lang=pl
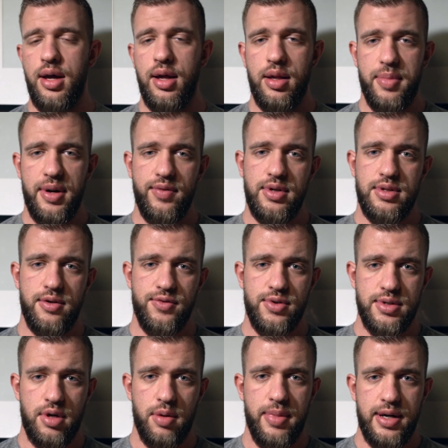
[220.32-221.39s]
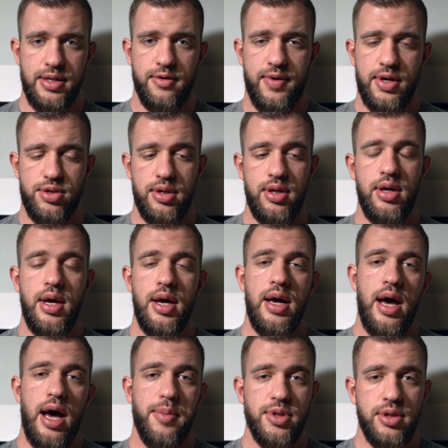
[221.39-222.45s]
Naprawdę jest to wszystko bardzo ważne,
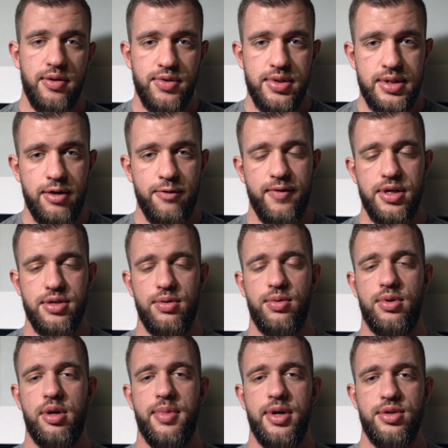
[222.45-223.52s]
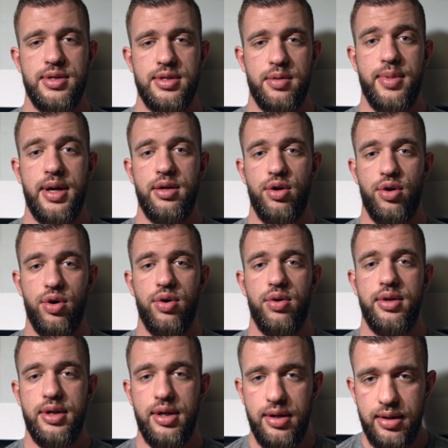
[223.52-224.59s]
a przede wszystkim ważne tutaj będzie zadbanie o
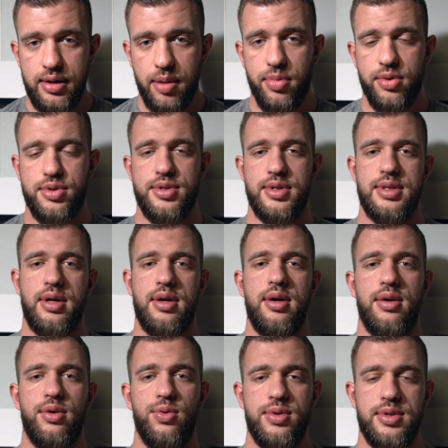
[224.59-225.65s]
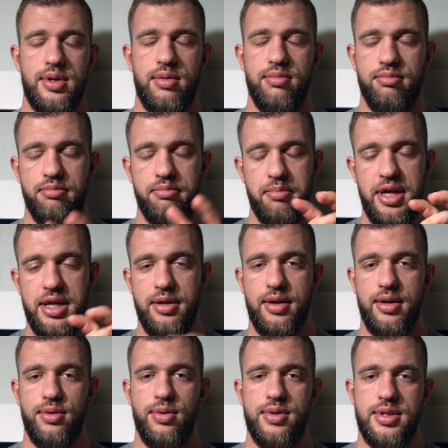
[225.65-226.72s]
jelita podczas takiej redukcji, mini
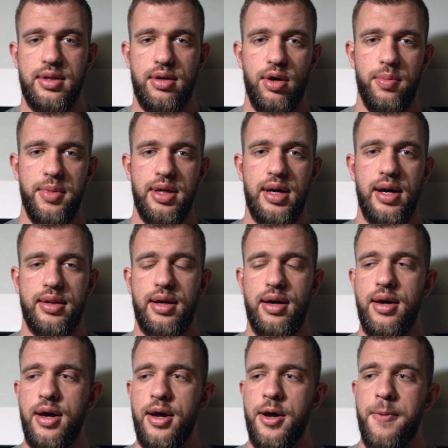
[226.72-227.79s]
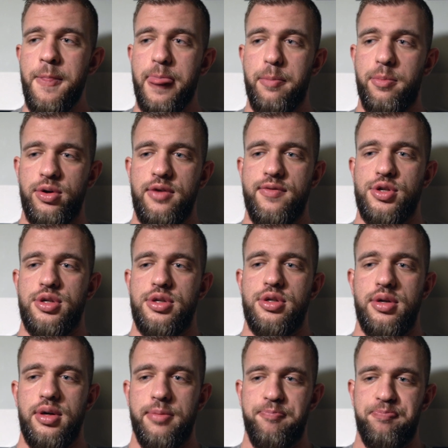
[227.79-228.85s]
redukcji, takiego minikata, ponieważ
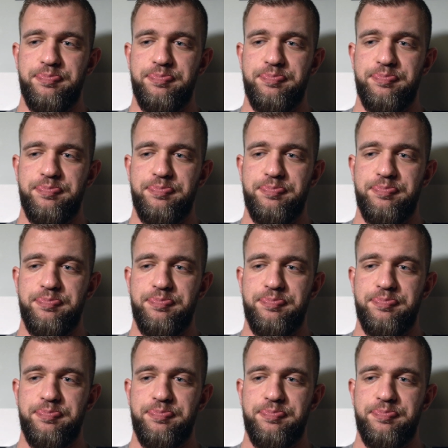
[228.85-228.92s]
jeśli